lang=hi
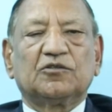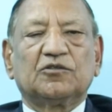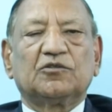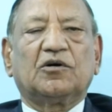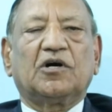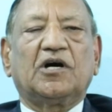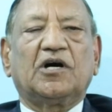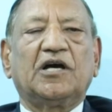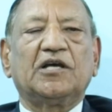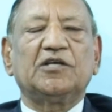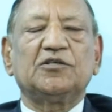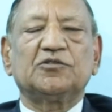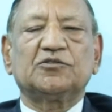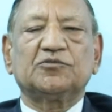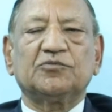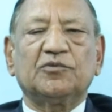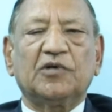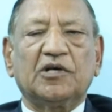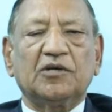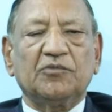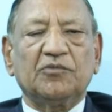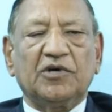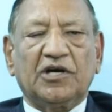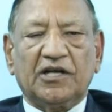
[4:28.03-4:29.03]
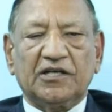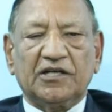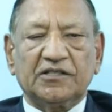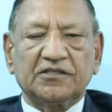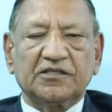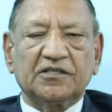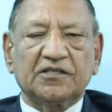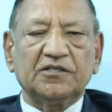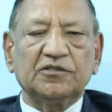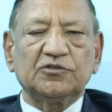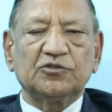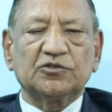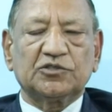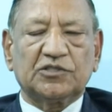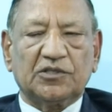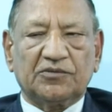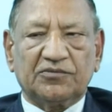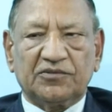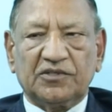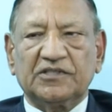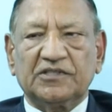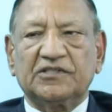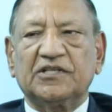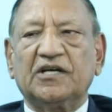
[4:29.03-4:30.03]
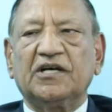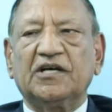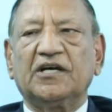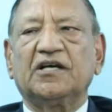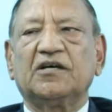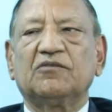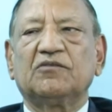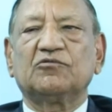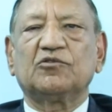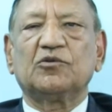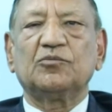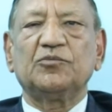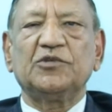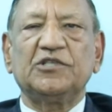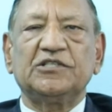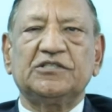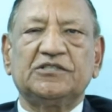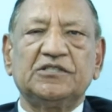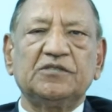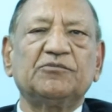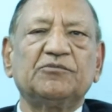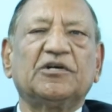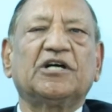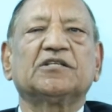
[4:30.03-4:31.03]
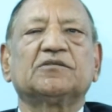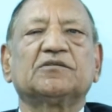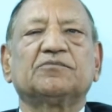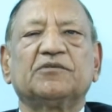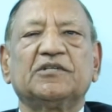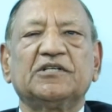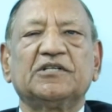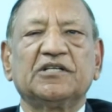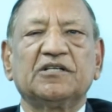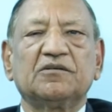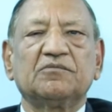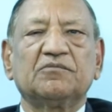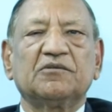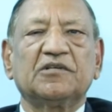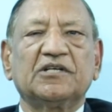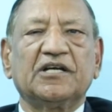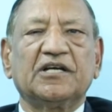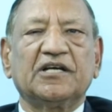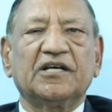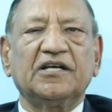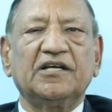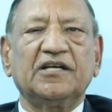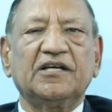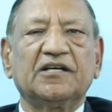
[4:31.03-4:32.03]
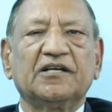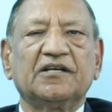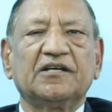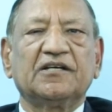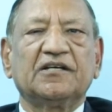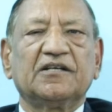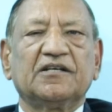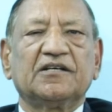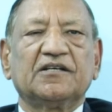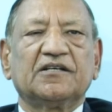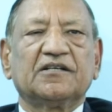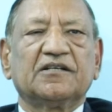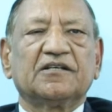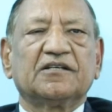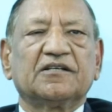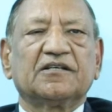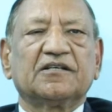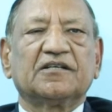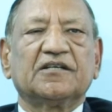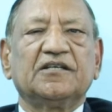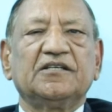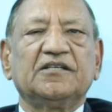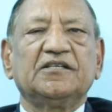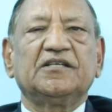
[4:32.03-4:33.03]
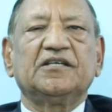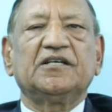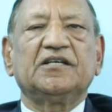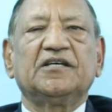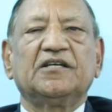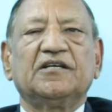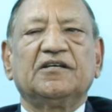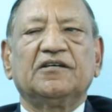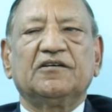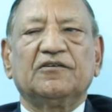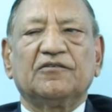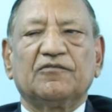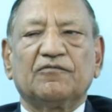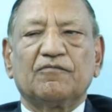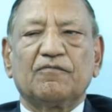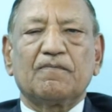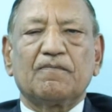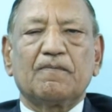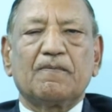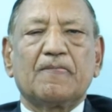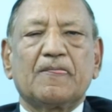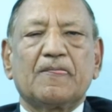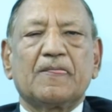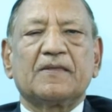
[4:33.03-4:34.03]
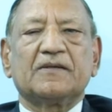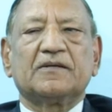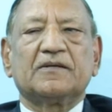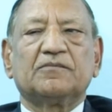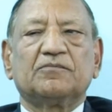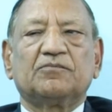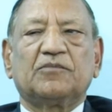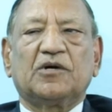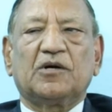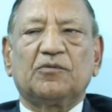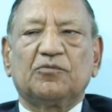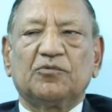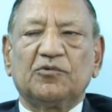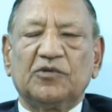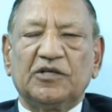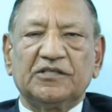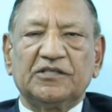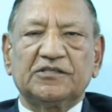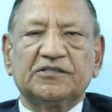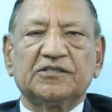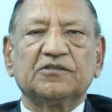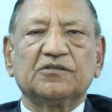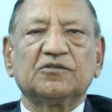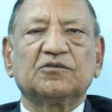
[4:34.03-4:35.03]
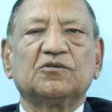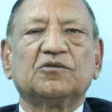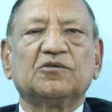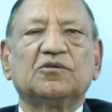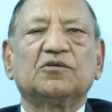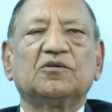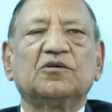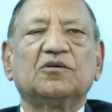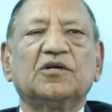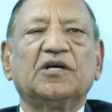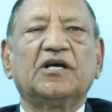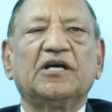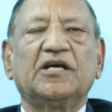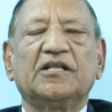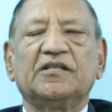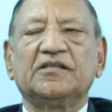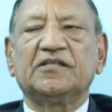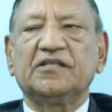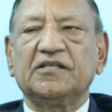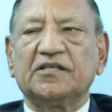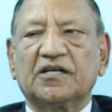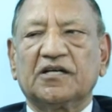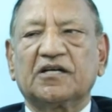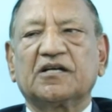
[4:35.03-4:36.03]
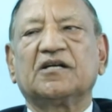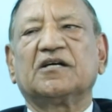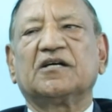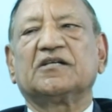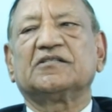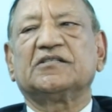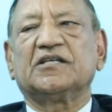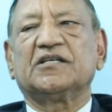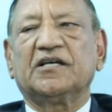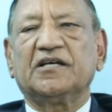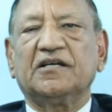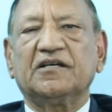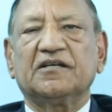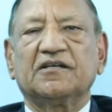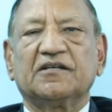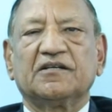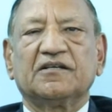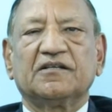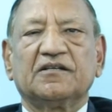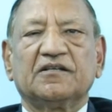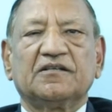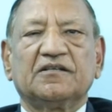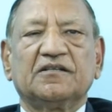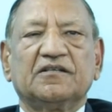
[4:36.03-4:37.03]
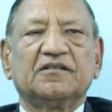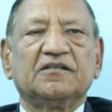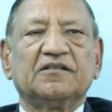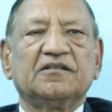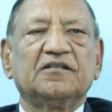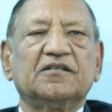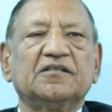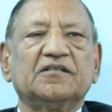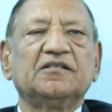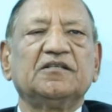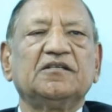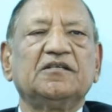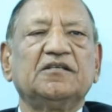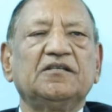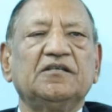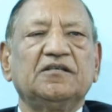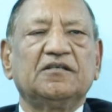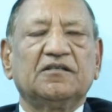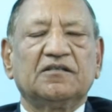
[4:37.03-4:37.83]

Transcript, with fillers: तो आयुष्मान भारत की जो सफलता है वो भी इसी बात पर निर्भर है कि ये पॉपुलेशन को हेल्दी रखा जाए यदि